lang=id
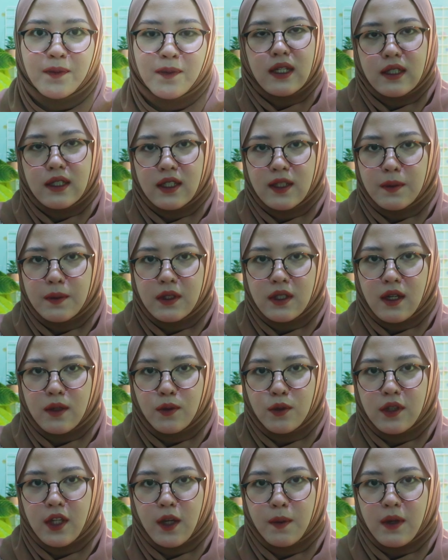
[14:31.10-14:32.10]
Jadi menjelang
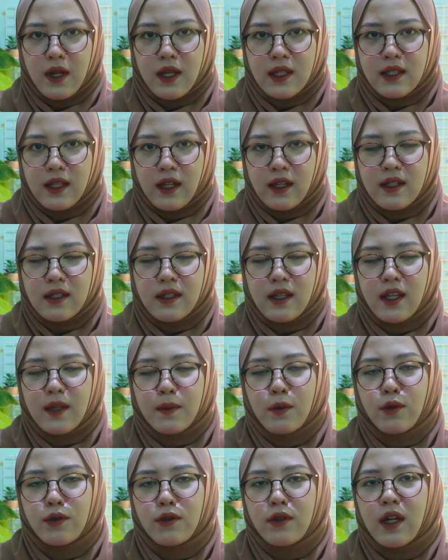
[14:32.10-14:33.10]
usia belasan, Zahir
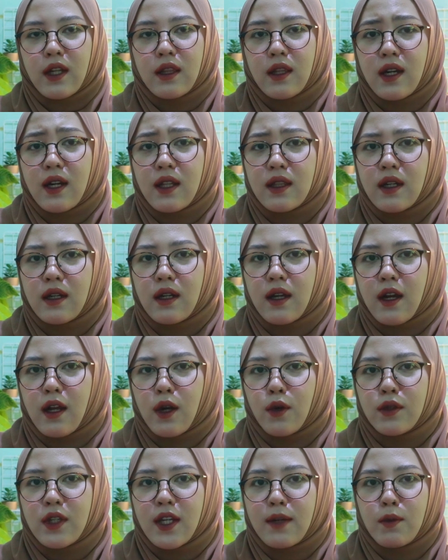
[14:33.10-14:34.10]
menunjukkan tanda-tanda
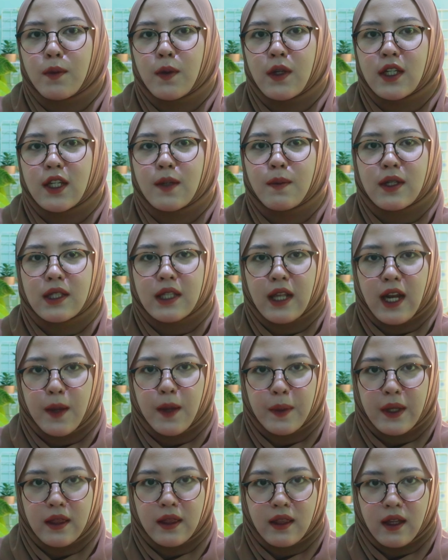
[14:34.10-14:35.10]
kalau dia memiliki masalah
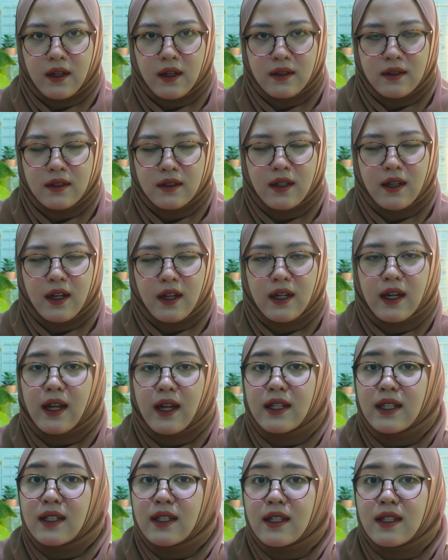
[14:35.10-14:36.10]
mental. Yang karena hal
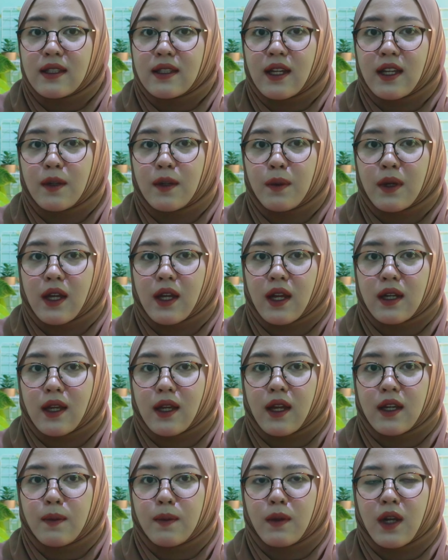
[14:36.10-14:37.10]
ini, Zahir
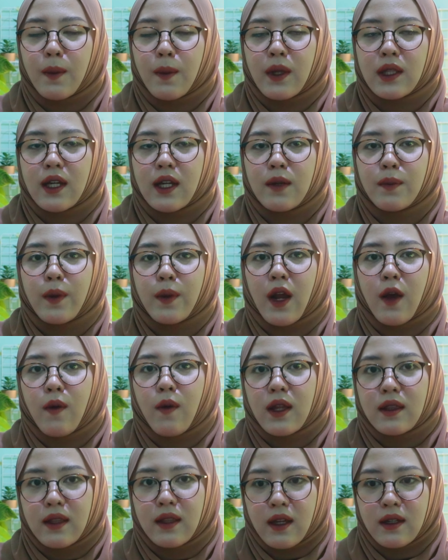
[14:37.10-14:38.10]
berkali-kali mendapatkan
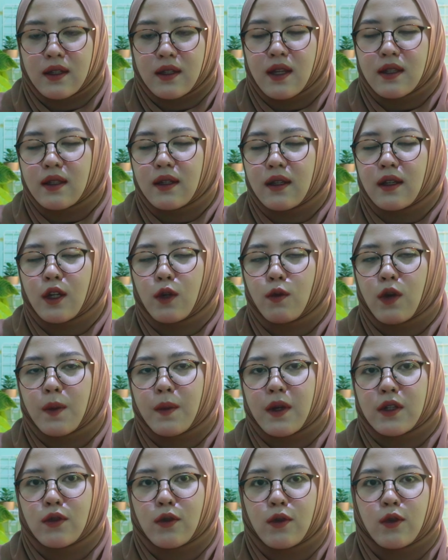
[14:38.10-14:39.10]
perawatan. Dia sering keluar
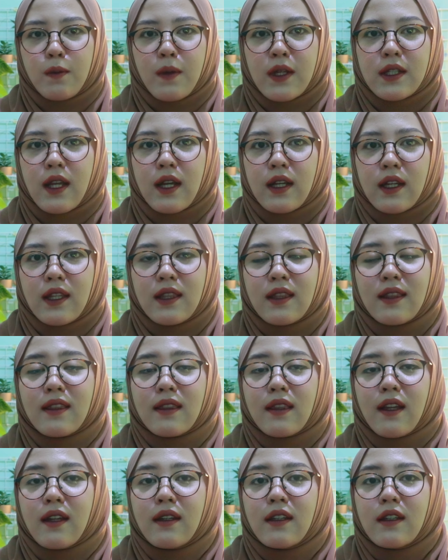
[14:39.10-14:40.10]
masuk rumah sakit,
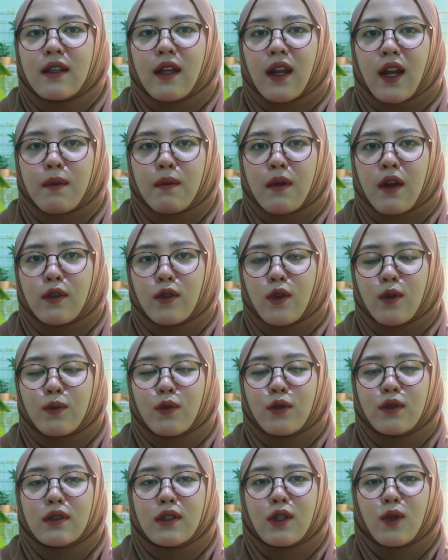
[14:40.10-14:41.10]
entah di dalam
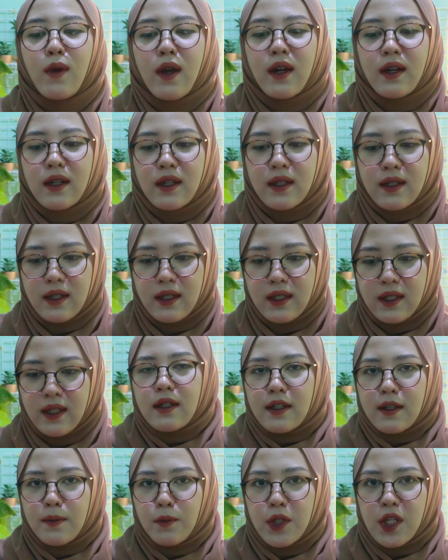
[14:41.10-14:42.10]
ataupun di luar negeri.
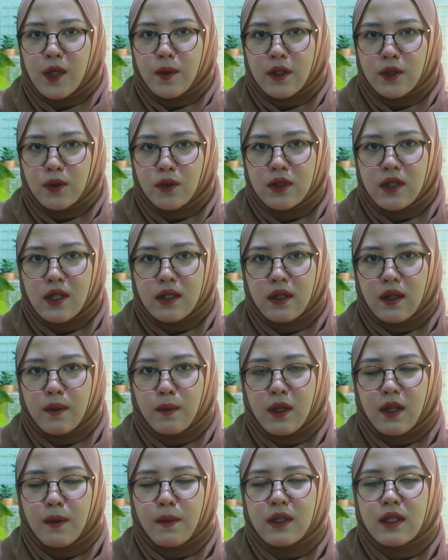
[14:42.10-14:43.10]
Kemudian waktu dia sering
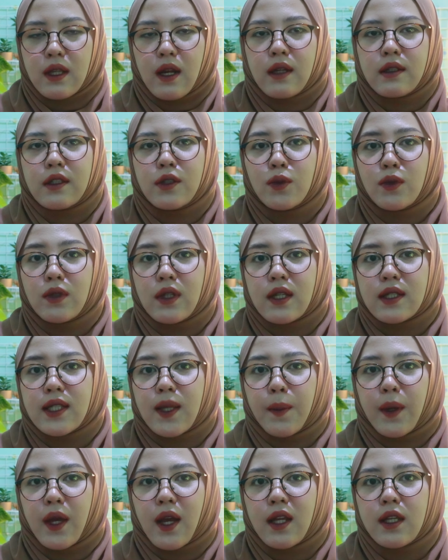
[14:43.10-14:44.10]
bikin masalah di UK,
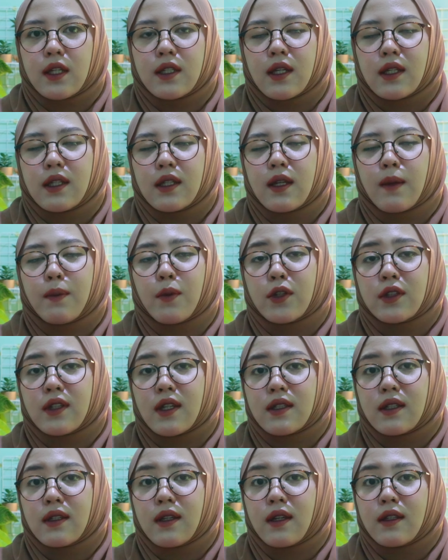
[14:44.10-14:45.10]
sampai akhirnya dia
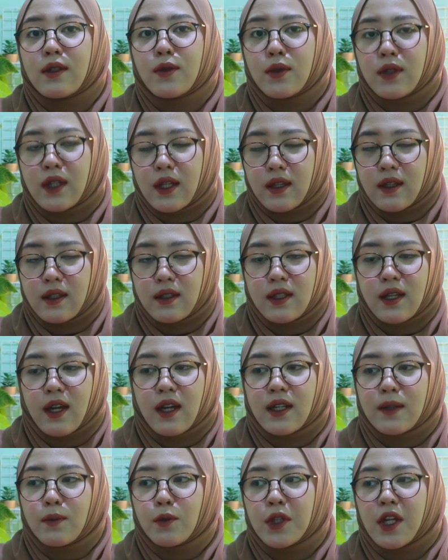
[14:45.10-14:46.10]
deportasi dari UK,
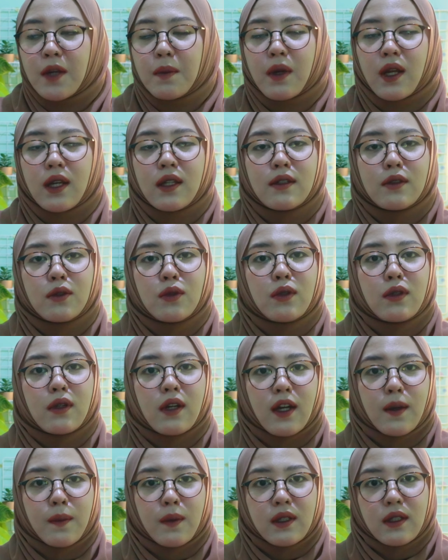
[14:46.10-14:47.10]
jangan kemudian balik tuh
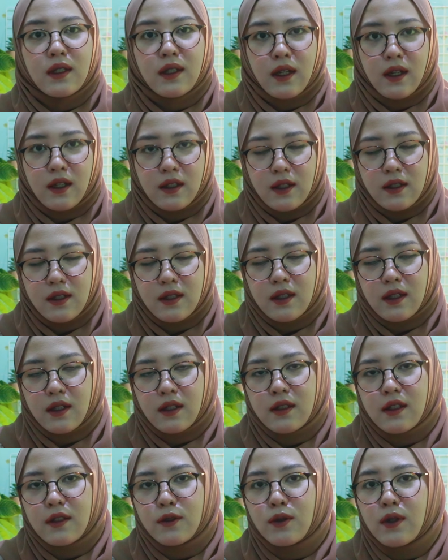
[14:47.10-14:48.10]
ke Amerika. Dan di sana
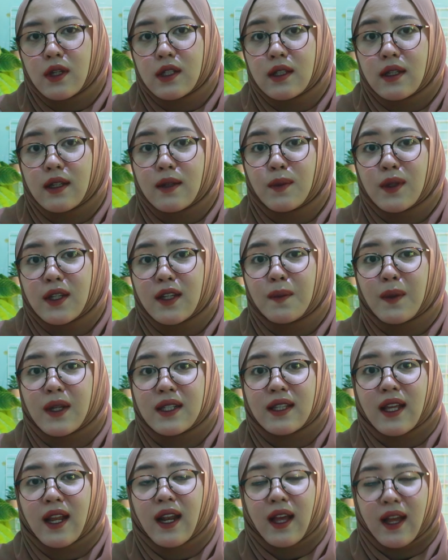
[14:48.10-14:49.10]
dia juga sering bikin
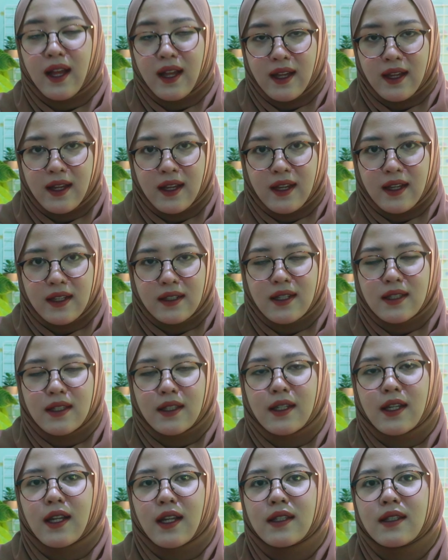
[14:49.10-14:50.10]
masalah.
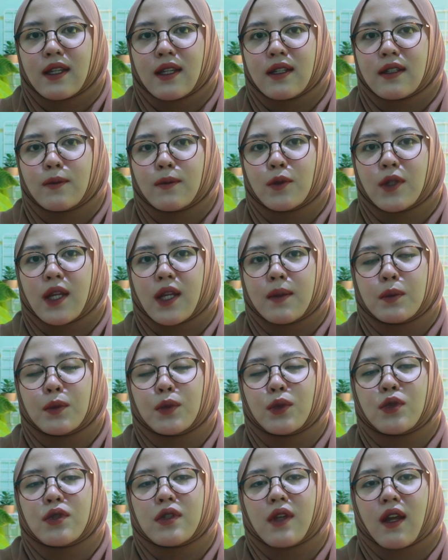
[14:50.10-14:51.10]
Disinilah Zahir kemudian
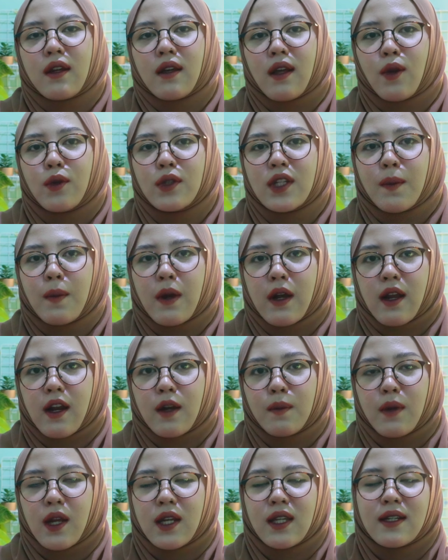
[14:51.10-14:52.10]
memutuskan kalau dia
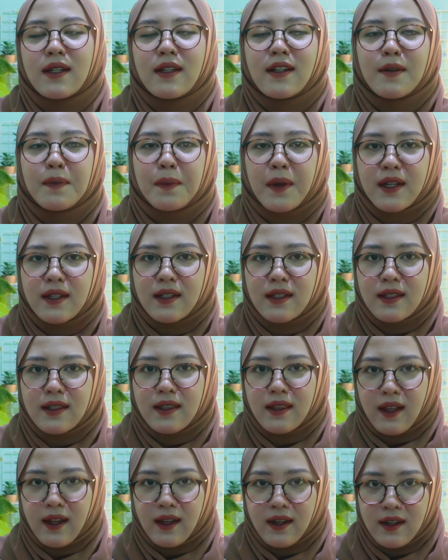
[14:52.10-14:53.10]
bakalan balik ke
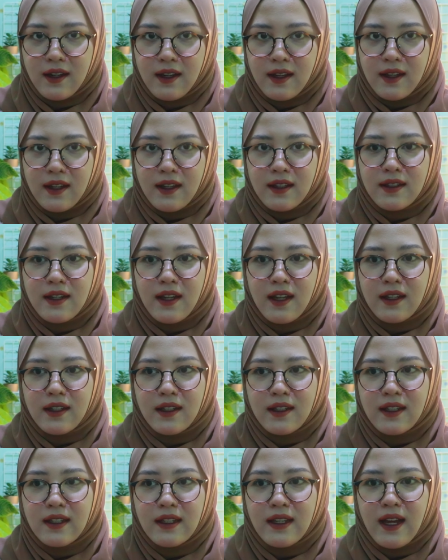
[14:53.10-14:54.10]
Pakistan
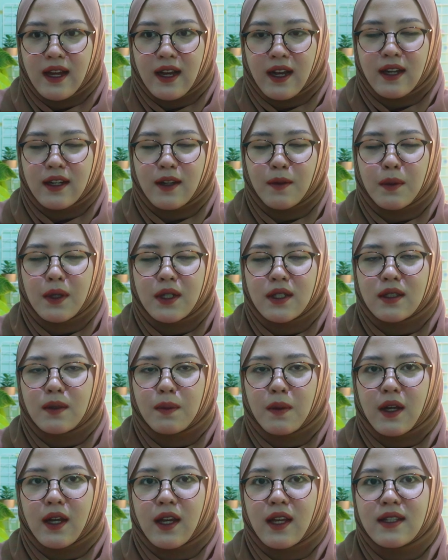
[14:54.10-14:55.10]
dan dia akan kembali
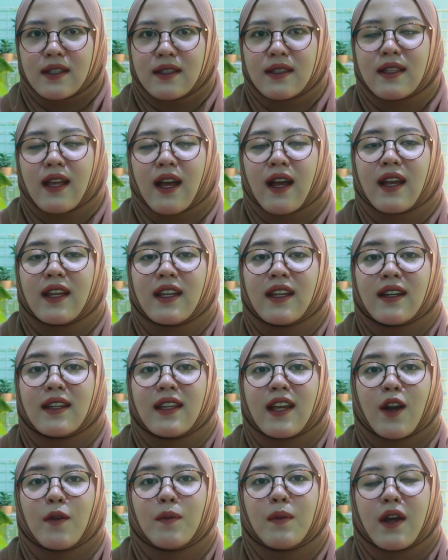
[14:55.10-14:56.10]
sebagai Zahir
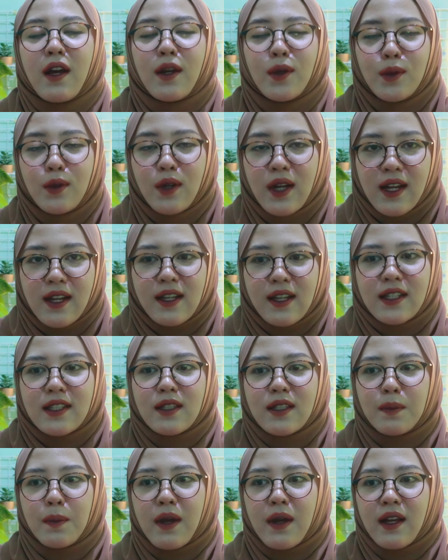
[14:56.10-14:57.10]
yang baru,
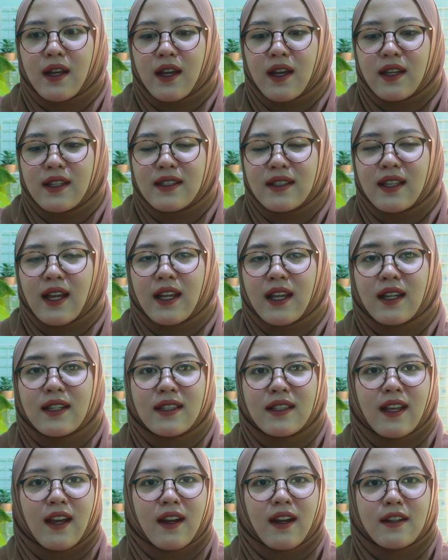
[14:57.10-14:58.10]
sebagai Zahir
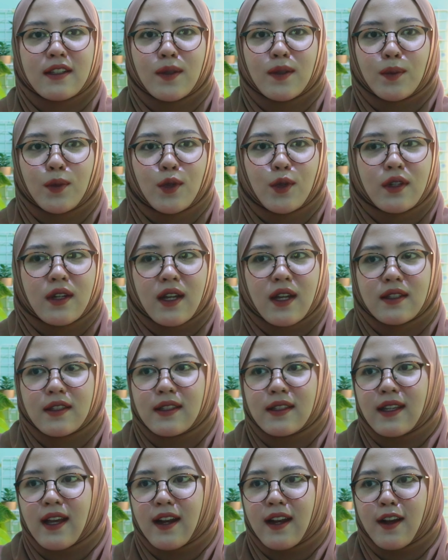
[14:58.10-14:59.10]
si anak sempurna,
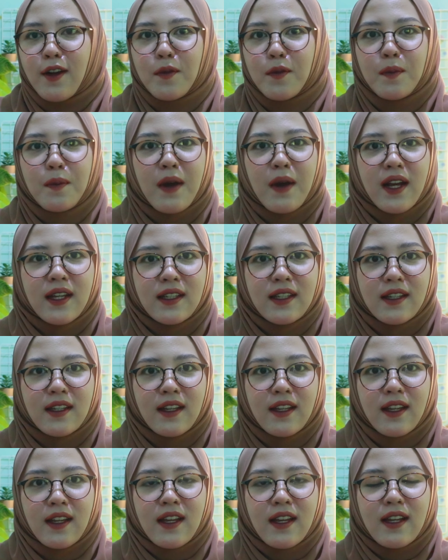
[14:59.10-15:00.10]
si anak
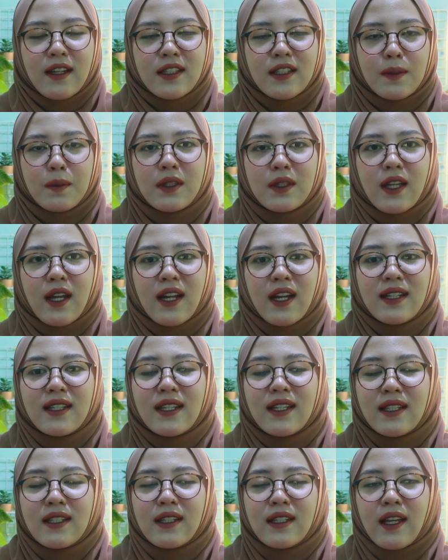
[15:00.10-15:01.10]
baik. Sementara
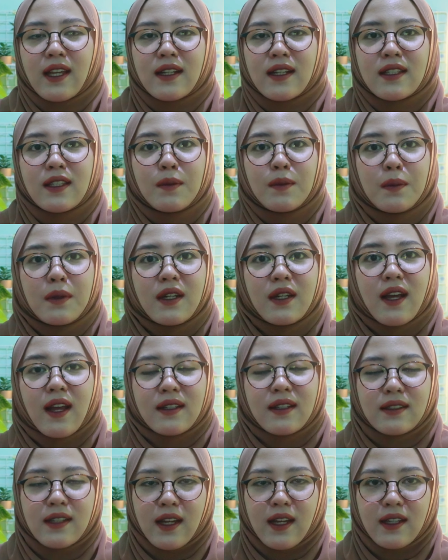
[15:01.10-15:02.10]
dirinya yang
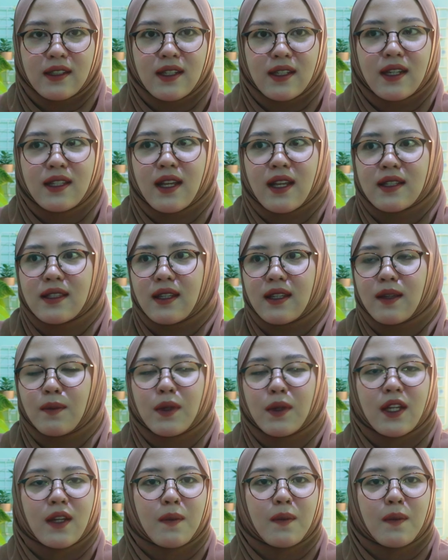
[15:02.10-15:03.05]
sebenarnya, dirinya yang sering bikin